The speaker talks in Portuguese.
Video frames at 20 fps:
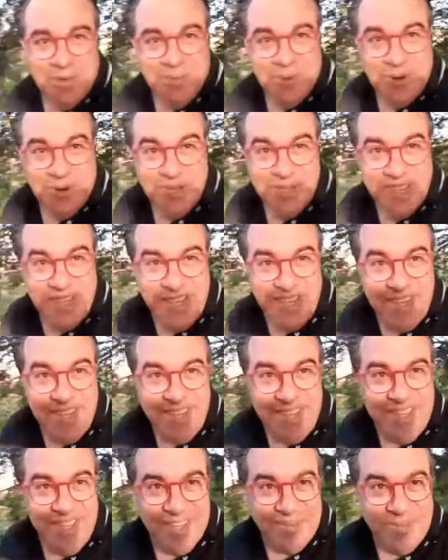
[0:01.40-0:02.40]
Bom
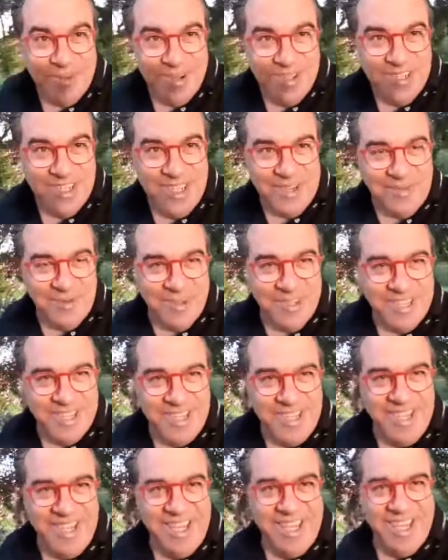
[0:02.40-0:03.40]
dia, bom dia, bom
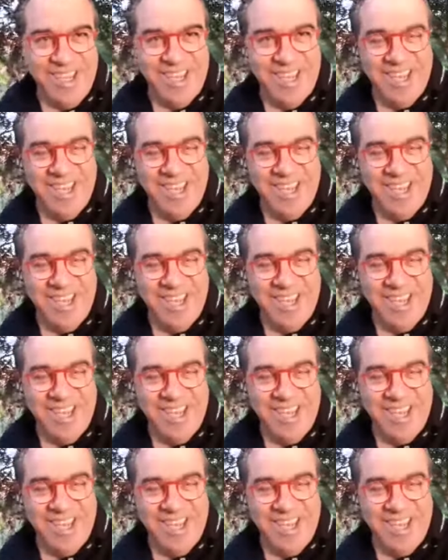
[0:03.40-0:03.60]
dia.